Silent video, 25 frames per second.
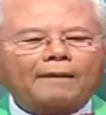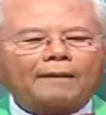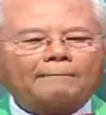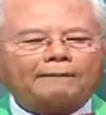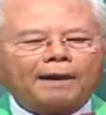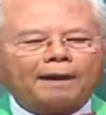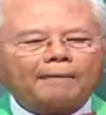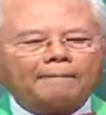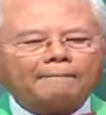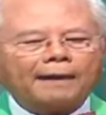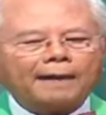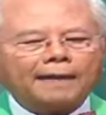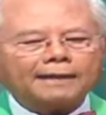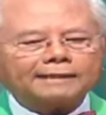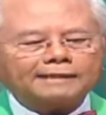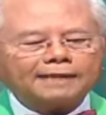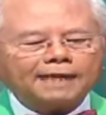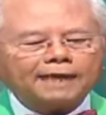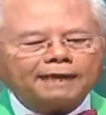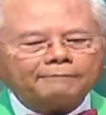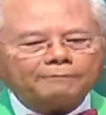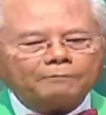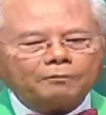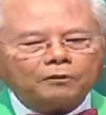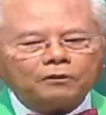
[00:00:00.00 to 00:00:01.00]
mga
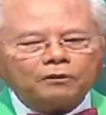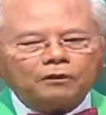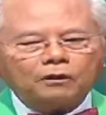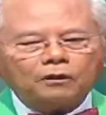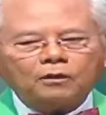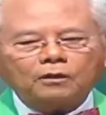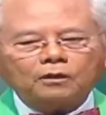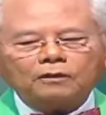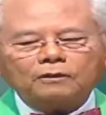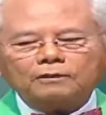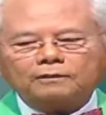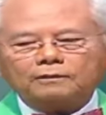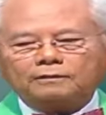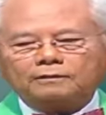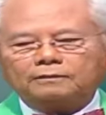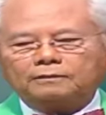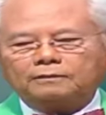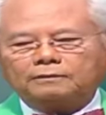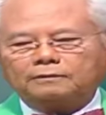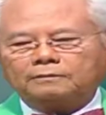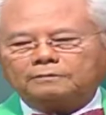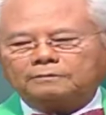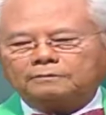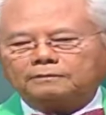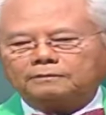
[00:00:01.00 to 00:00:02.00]
cellphone noon.
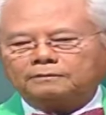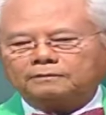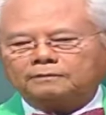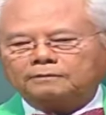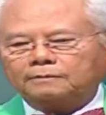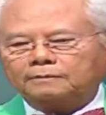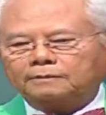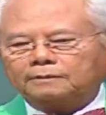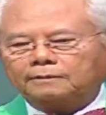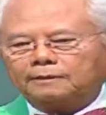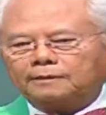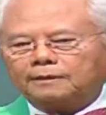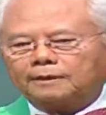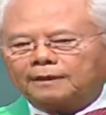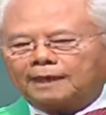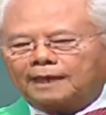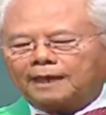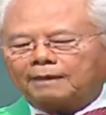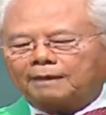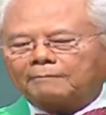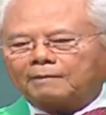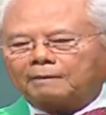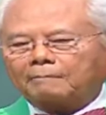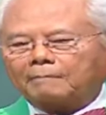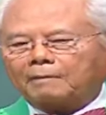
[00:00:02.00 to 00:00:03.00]
Kaya
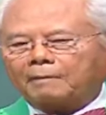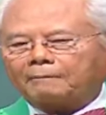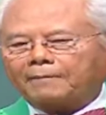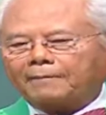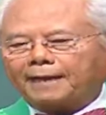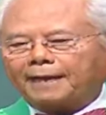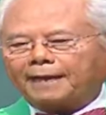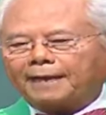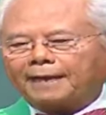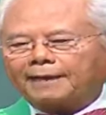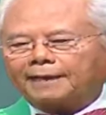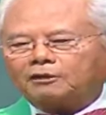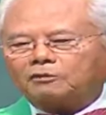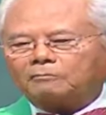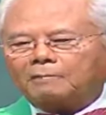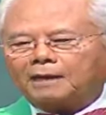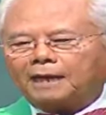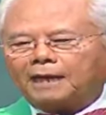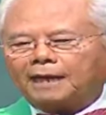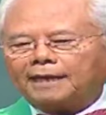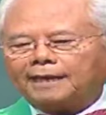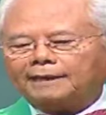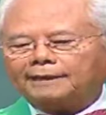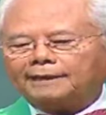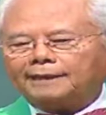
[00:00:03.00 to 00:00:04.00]
mapapalad yung mga
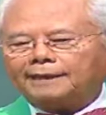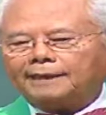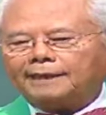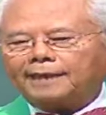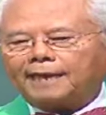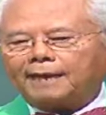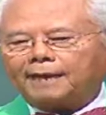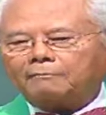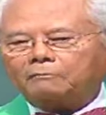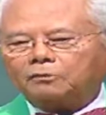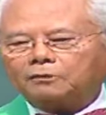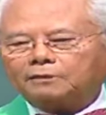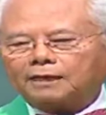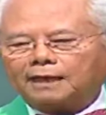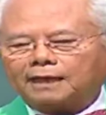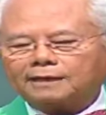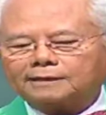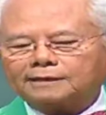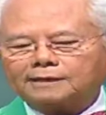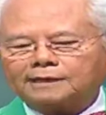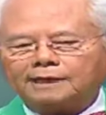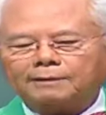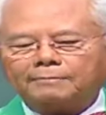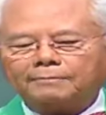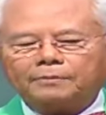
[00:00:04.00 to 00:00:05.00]
hindi nabot ng
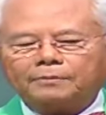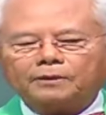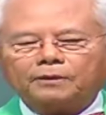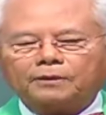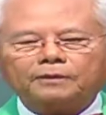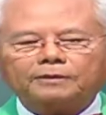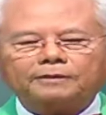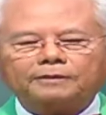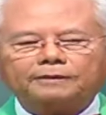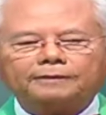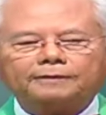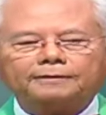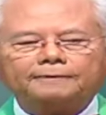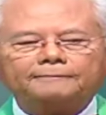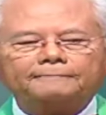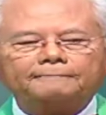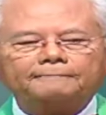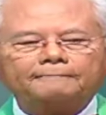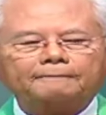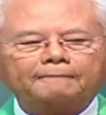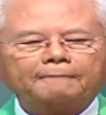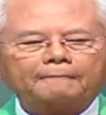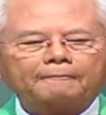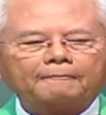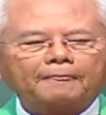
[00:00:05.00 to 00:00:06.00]
cellphone.
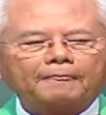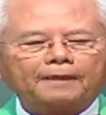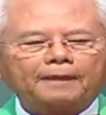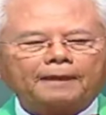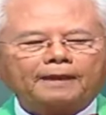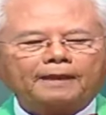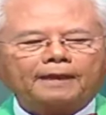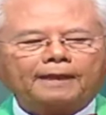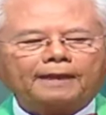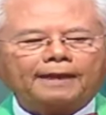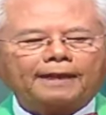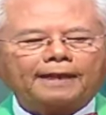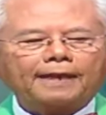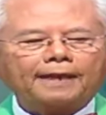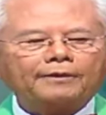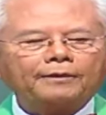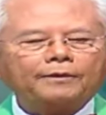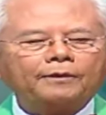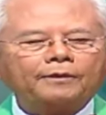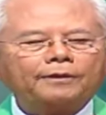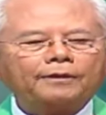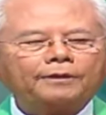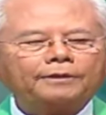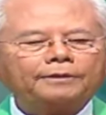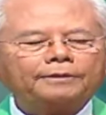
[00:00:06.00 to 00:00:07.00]

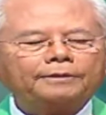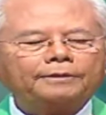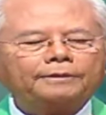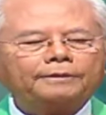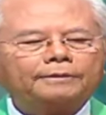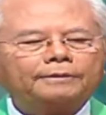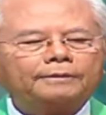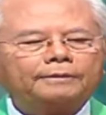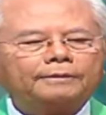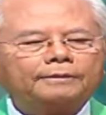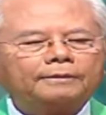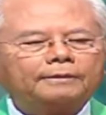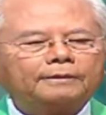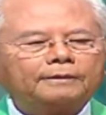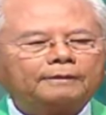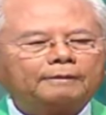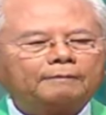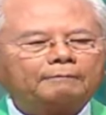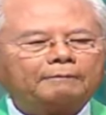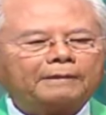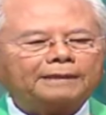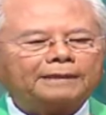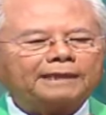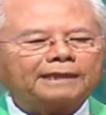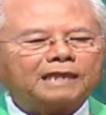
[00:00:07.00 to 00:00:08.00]
Ngayon,
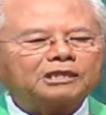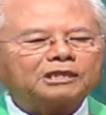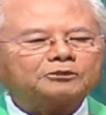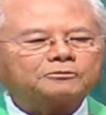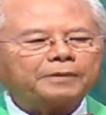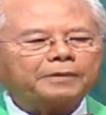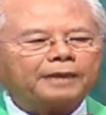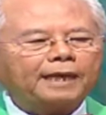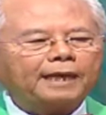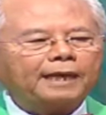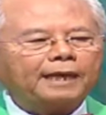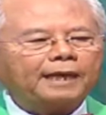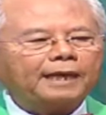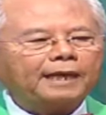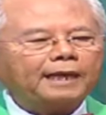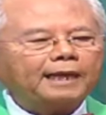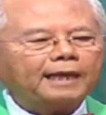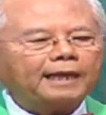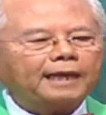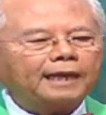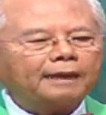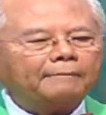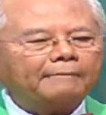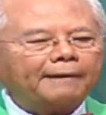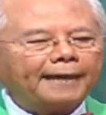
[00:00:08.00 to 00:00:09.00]
pati spelling,
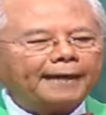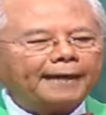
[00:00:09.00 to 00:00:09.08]
iba na.